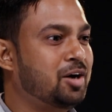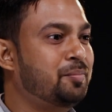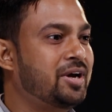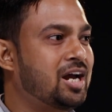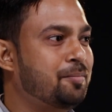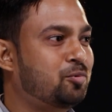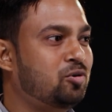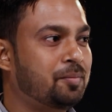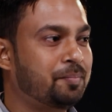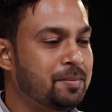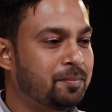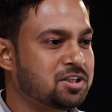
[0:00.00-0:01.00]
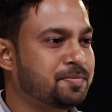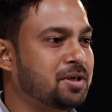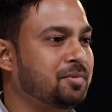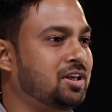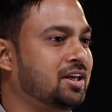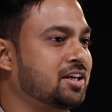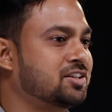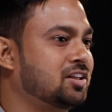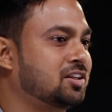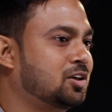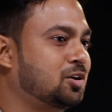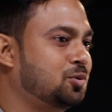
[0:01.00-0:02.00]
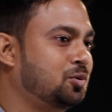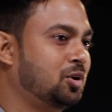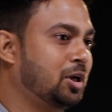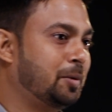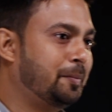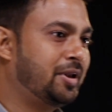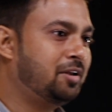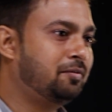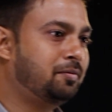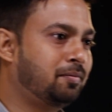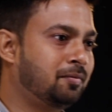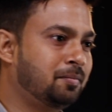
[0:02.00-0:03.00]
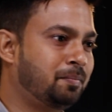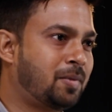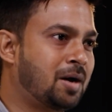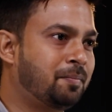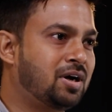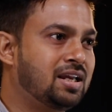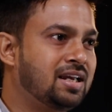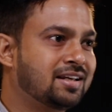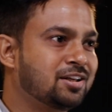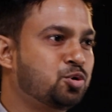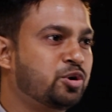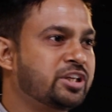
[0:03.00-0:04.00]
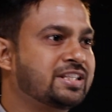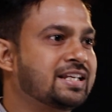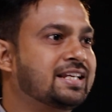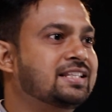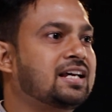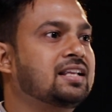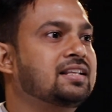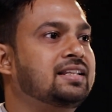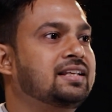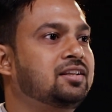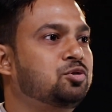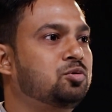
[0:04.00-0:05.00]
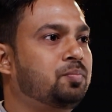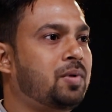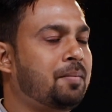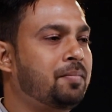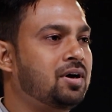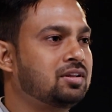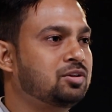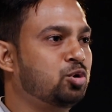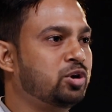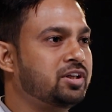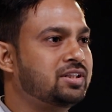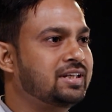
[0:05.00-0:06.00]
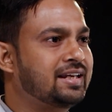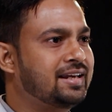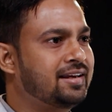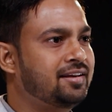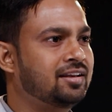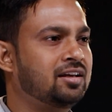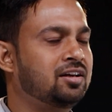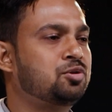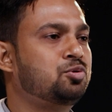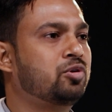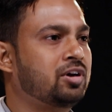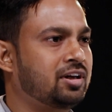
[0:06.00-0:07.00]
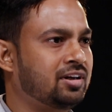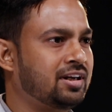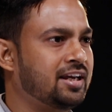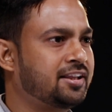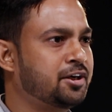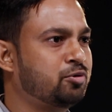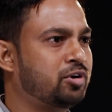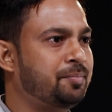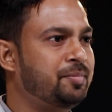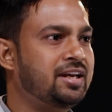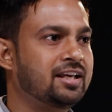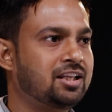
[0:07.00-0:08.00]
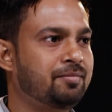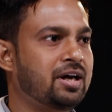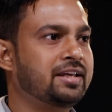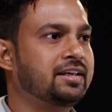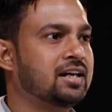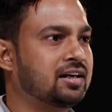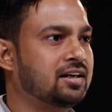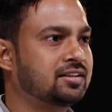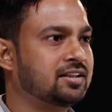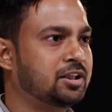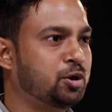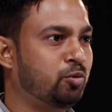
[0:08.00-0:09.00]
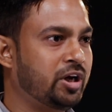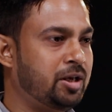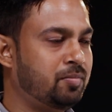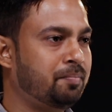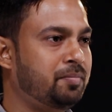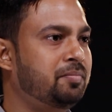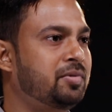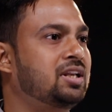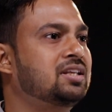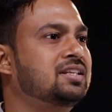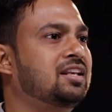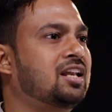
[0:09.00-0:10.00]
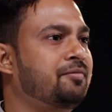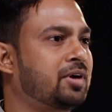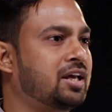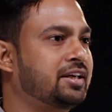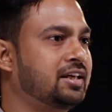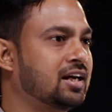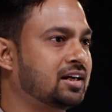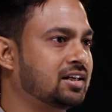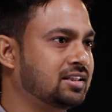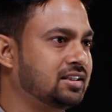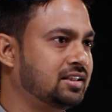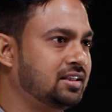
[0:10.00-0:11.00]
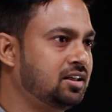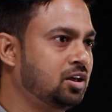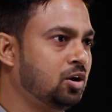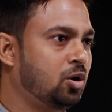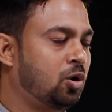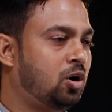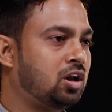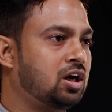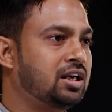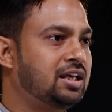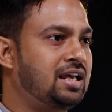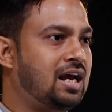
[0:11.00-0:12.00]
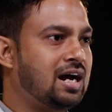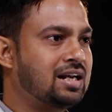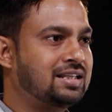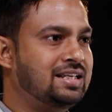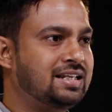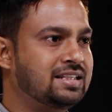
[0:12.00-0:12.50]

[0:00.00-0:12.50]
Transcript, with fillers: अब मैं आपको अपने बचपन में लेके चलता हूँ मेरे पापा एक छोटे से किसान थे तो पापा छोटे से खेत के टुकड़े पे खेती बाड़ी किया करते थे वहीं मम्मी मेरी सिलाई फराई किया करती थी और घर की आर्थिक